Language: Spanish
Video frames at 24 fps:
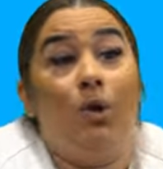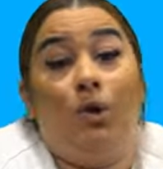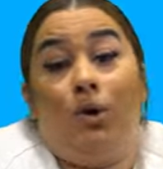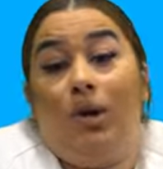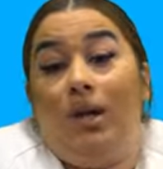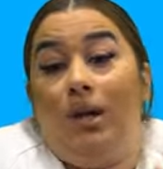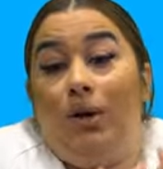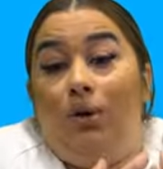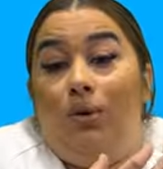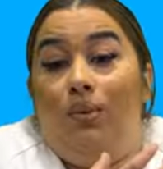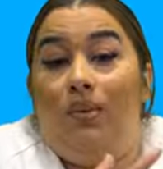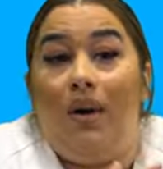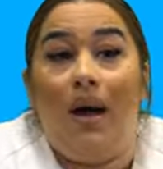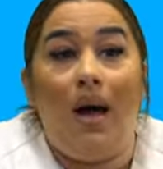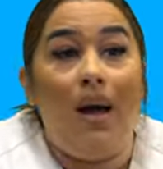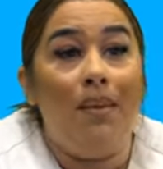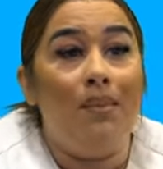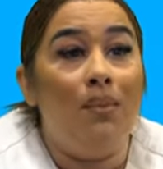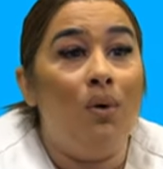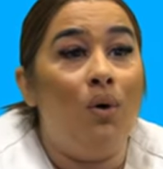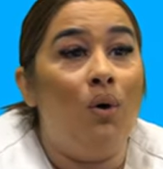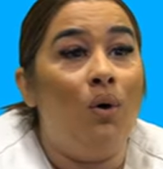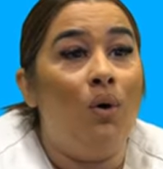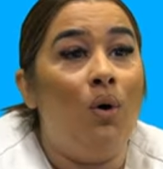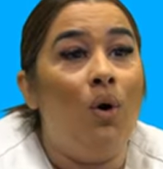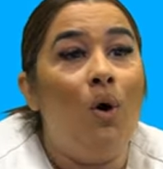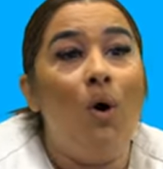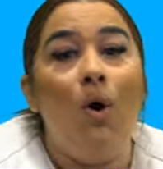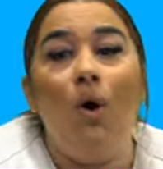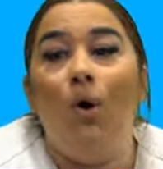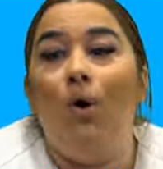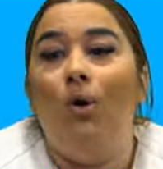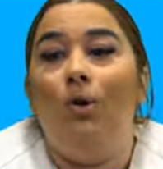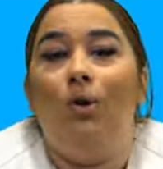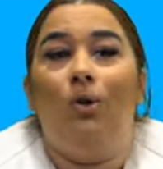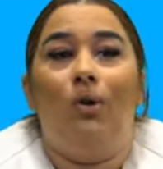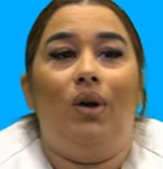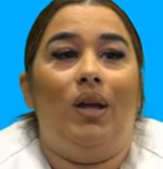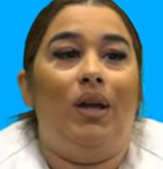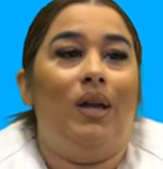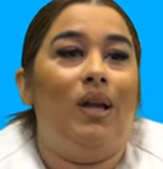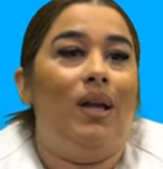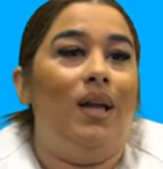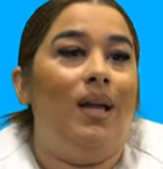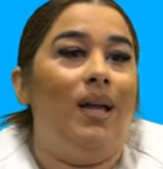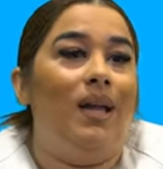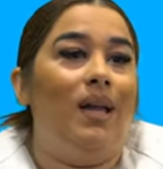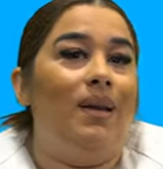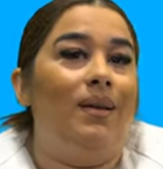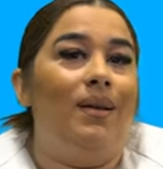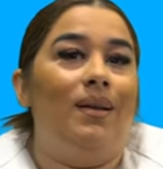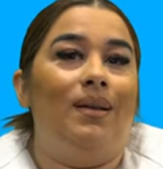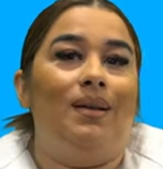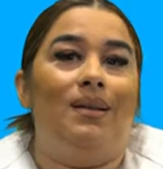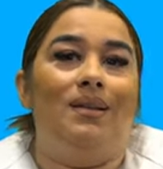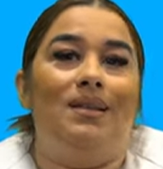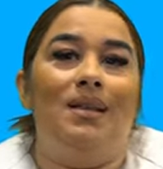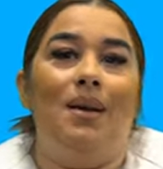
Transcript: los que robamos o los que